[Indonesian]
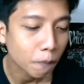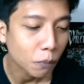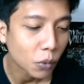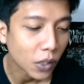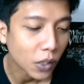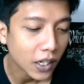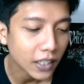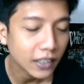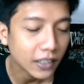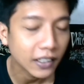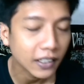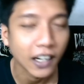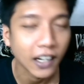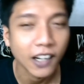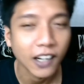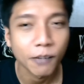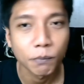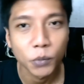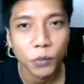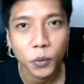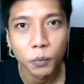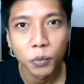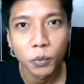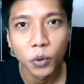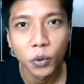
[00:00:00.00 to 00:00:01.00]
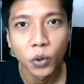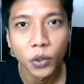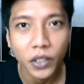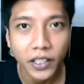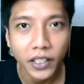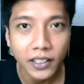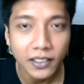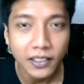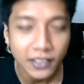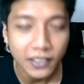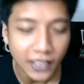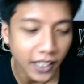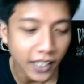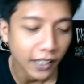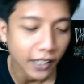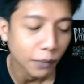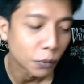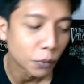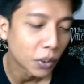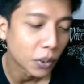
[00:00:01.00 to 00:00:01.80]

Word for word: buat ngabuburitnya ya